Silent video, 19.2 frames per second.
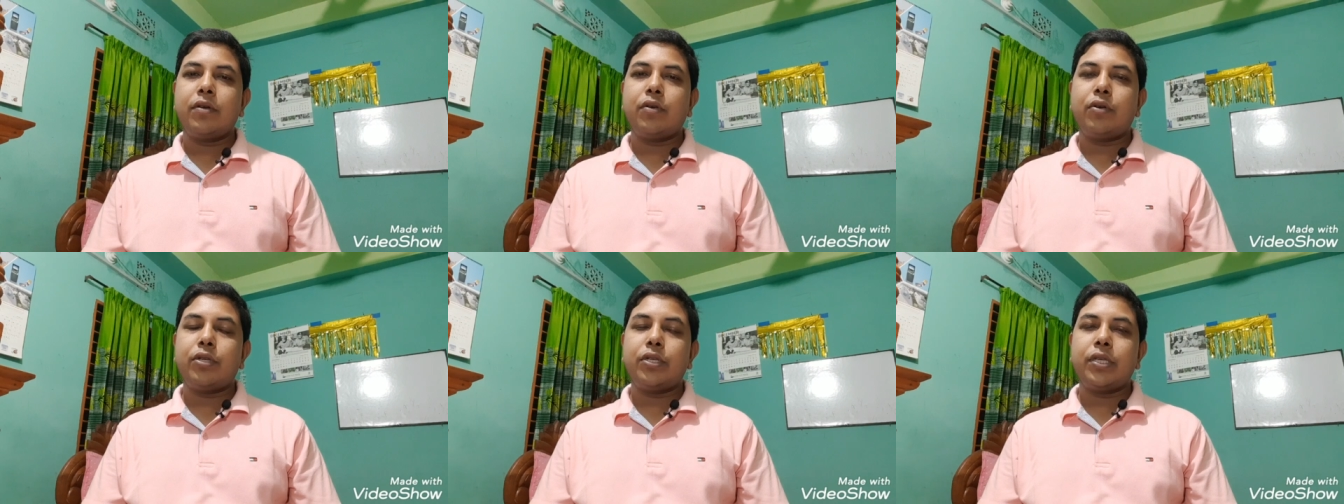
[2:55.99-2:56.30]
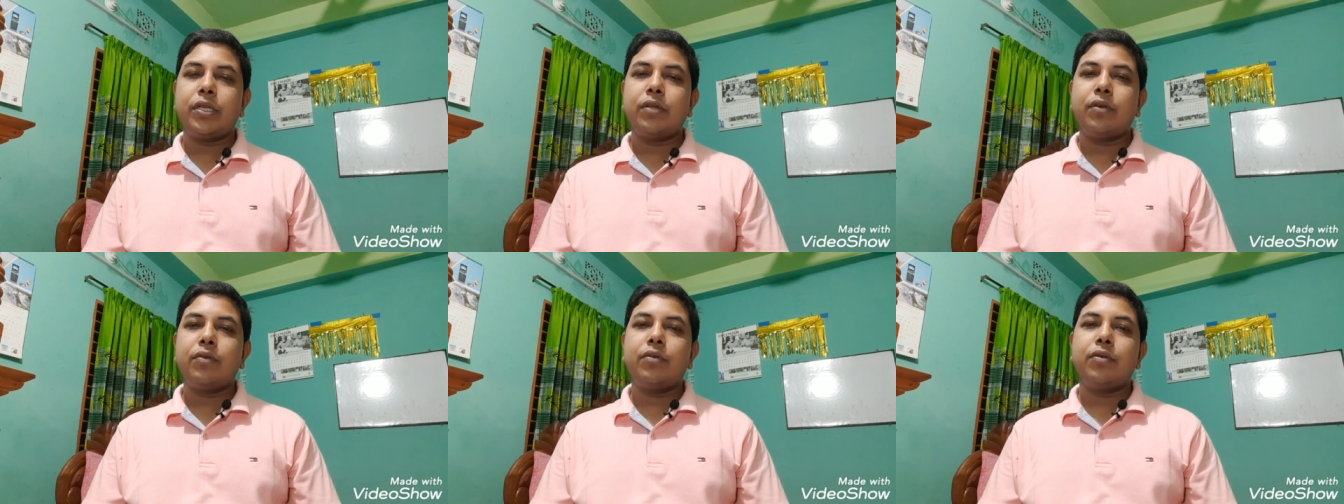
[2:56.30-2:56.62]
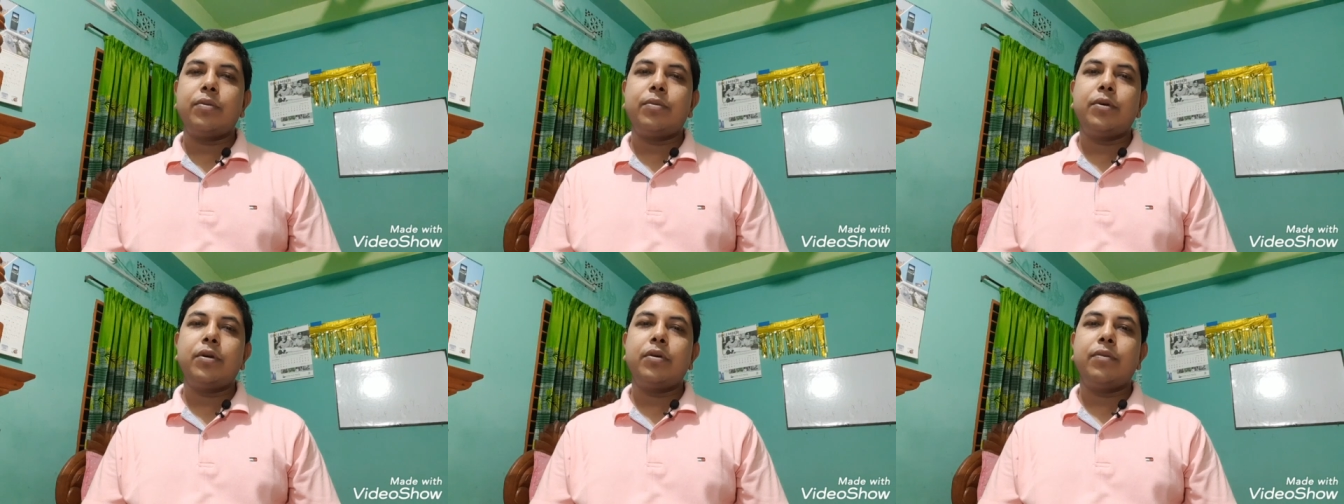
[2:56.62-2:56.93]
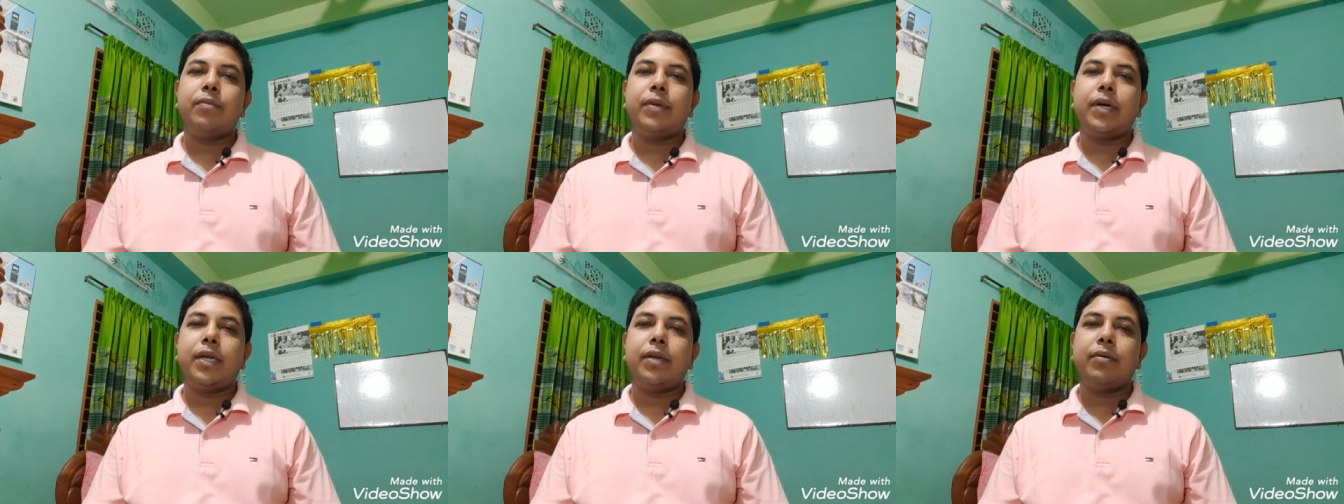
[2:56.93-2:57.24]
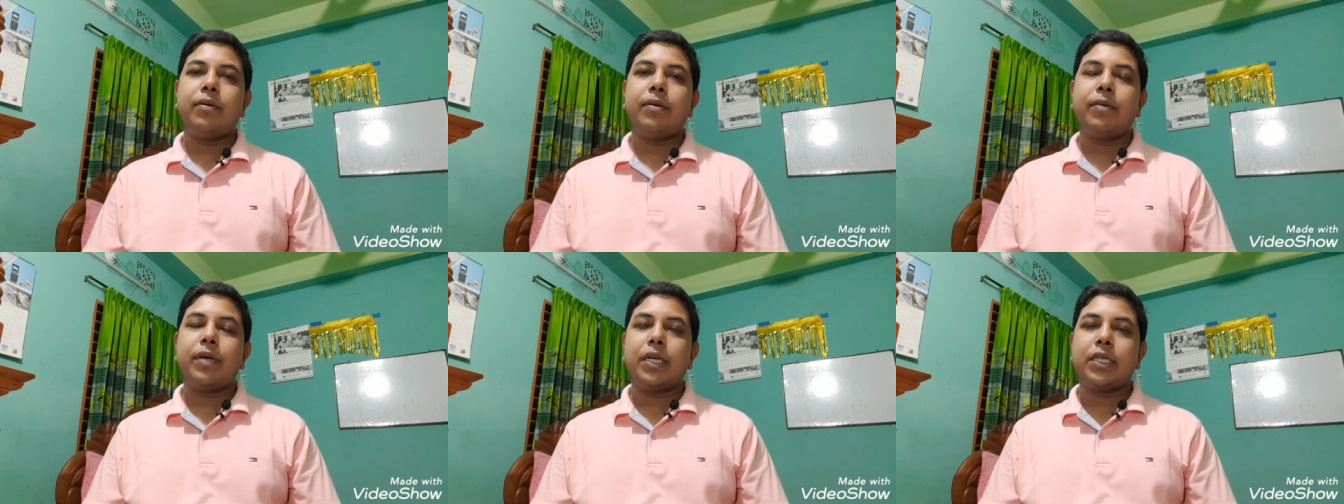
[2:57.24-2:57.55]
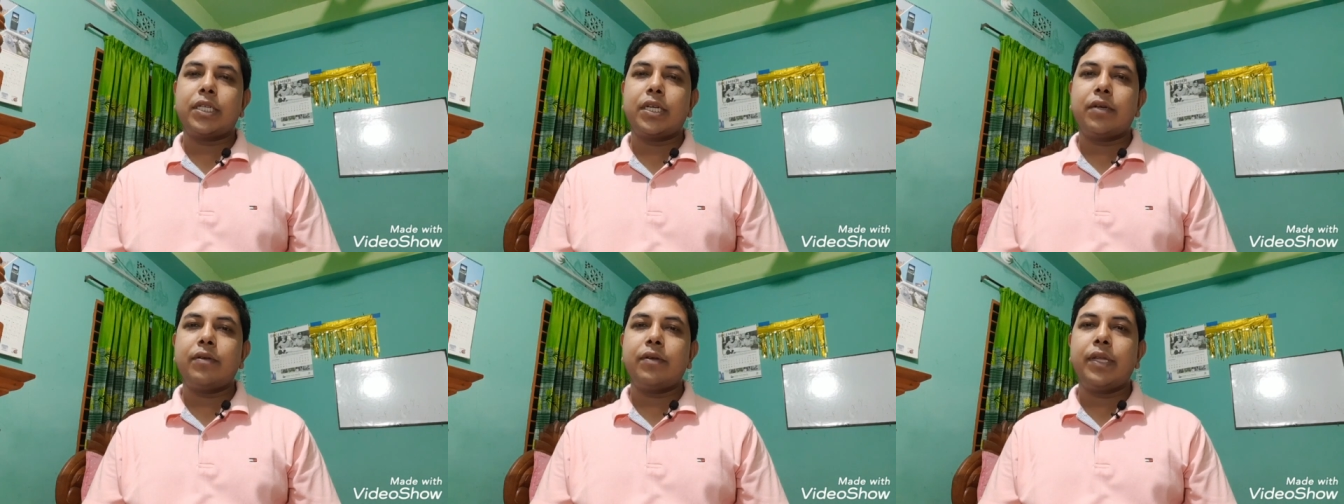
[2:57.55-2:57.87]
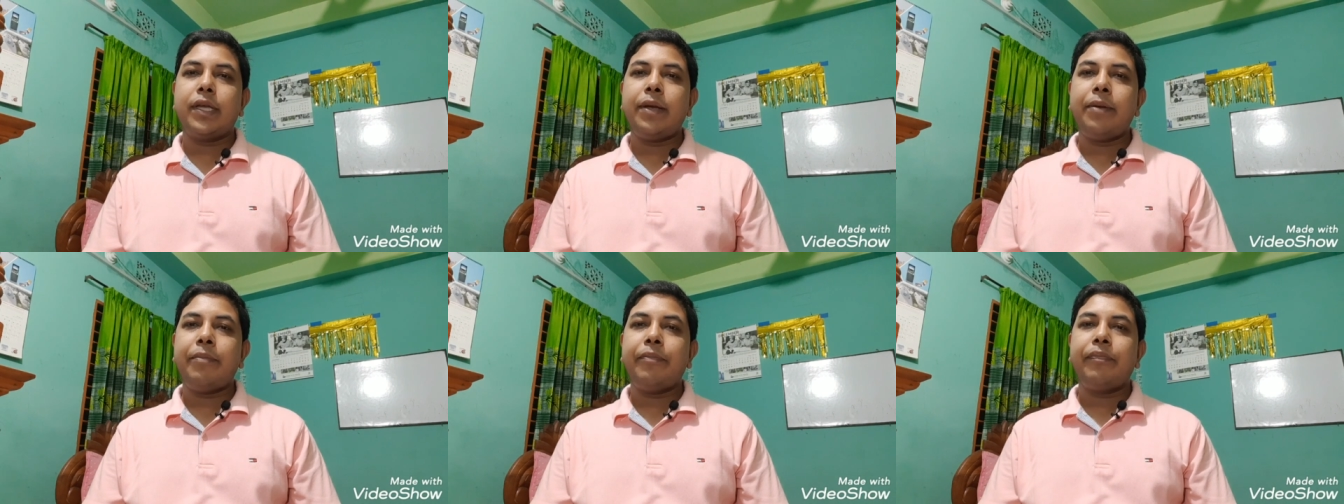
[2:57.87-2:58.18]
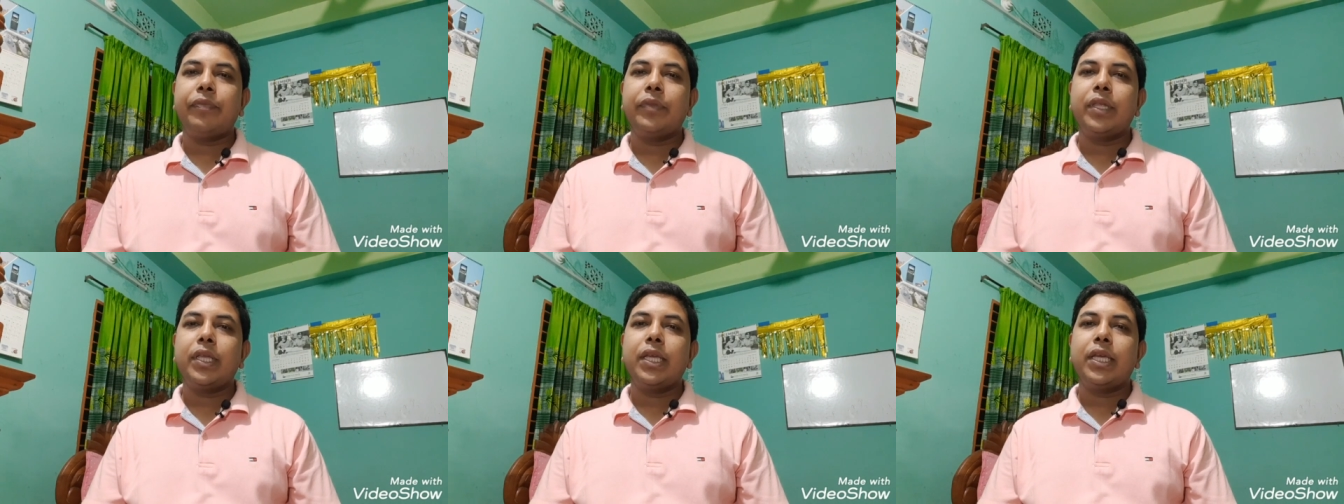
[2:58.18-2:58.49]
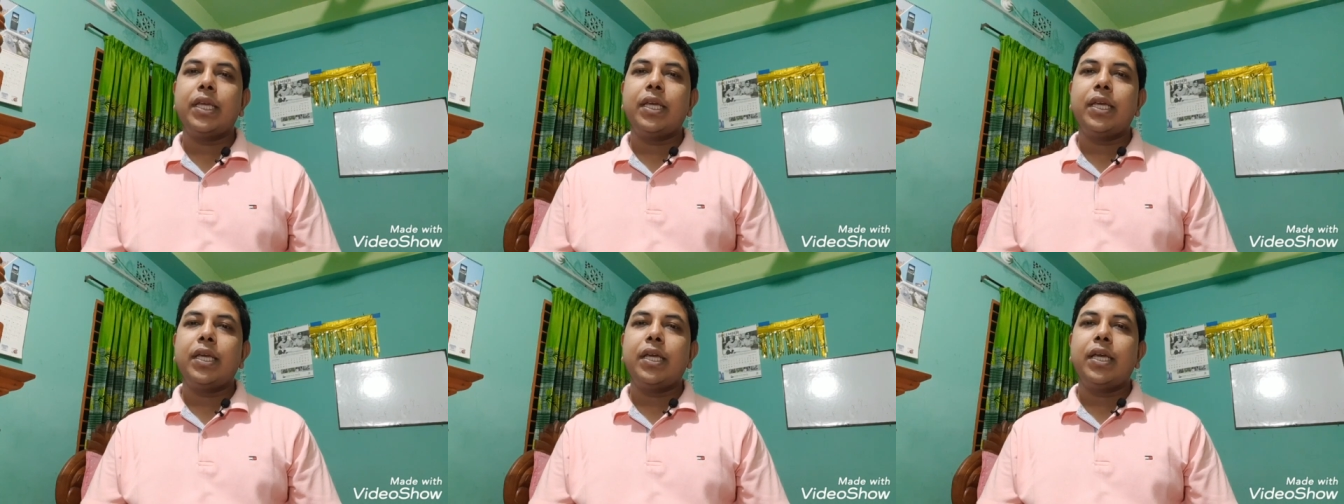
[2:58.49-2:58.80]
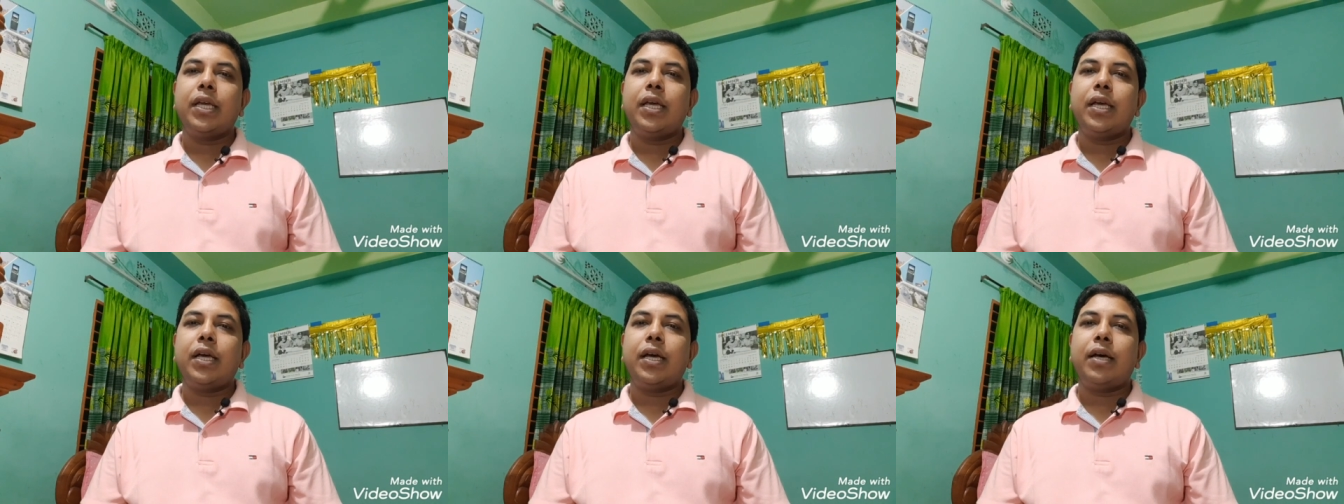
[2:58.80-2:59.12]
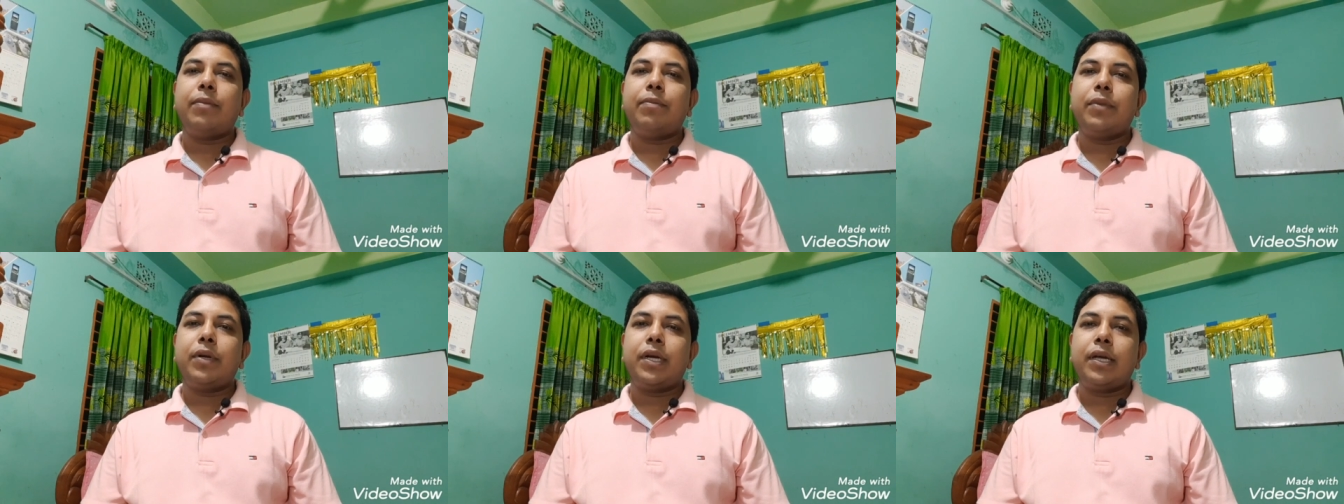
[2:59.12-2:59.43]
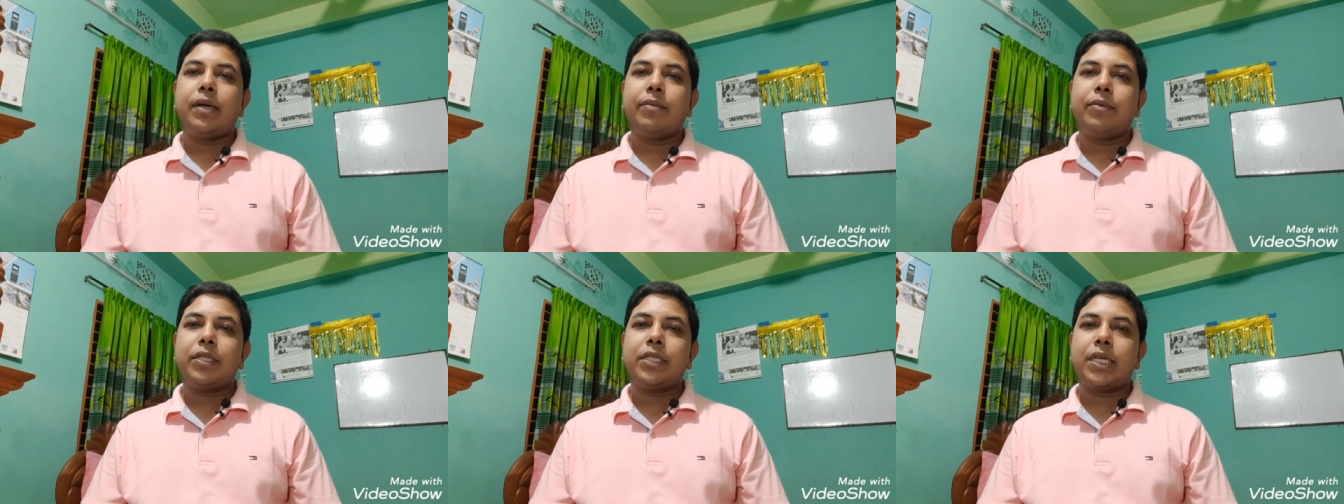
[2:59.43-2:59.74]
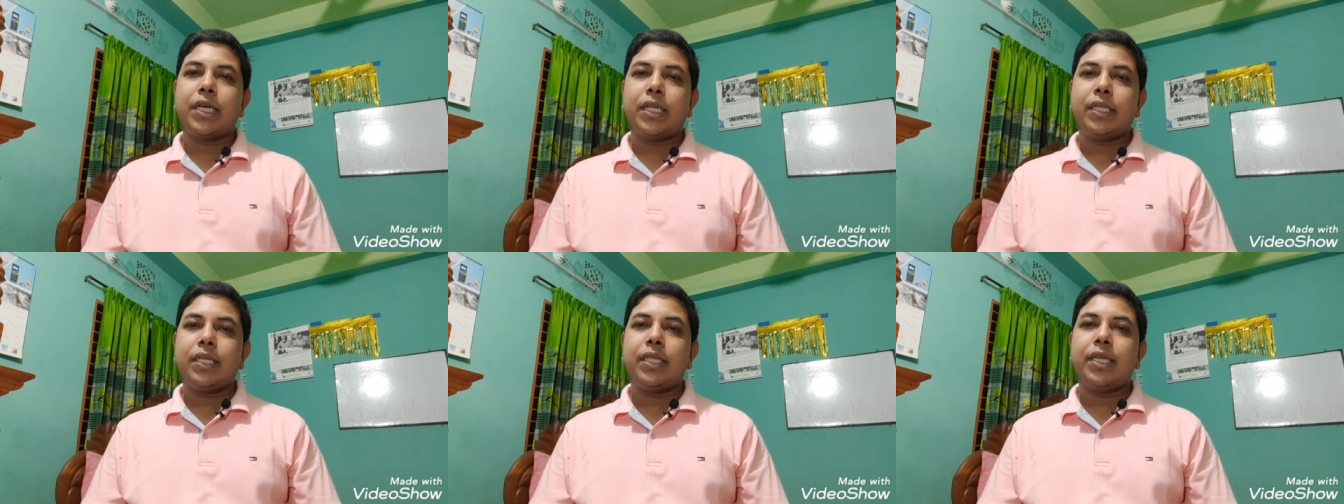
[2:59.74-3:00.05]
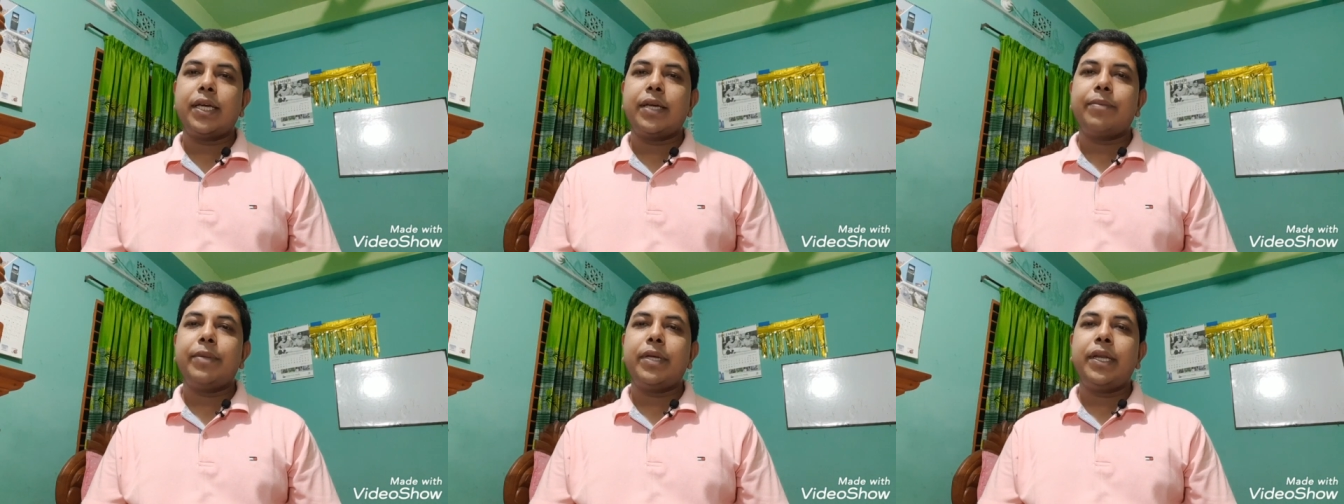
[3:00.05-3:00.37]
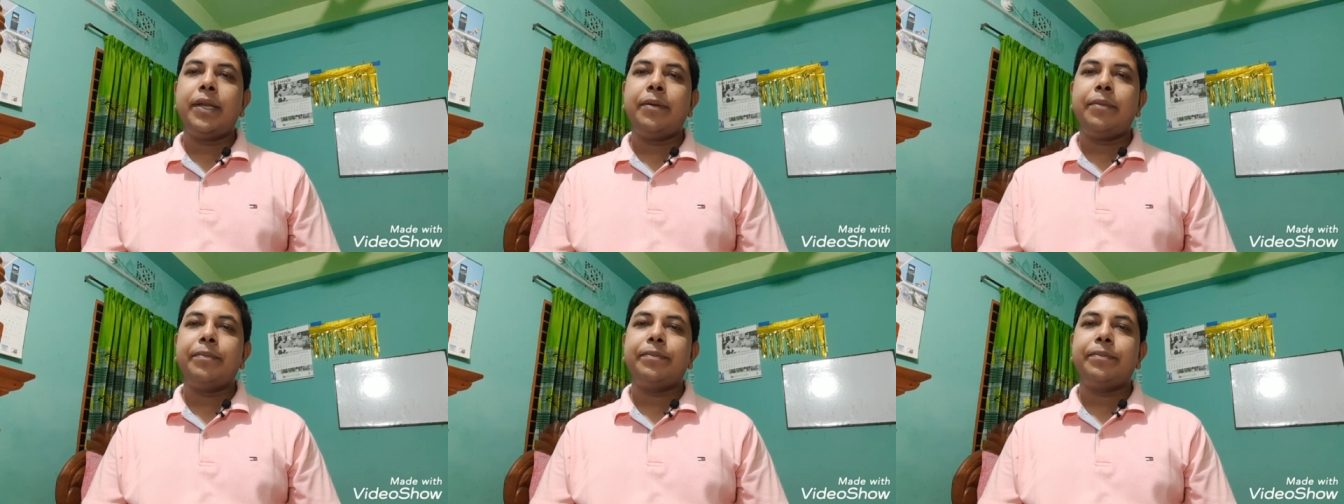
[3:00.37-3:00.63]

কন্টিনিউ করব খুব ভালোভাবে আশা করি আপনারা আমার সাথে থাকবেন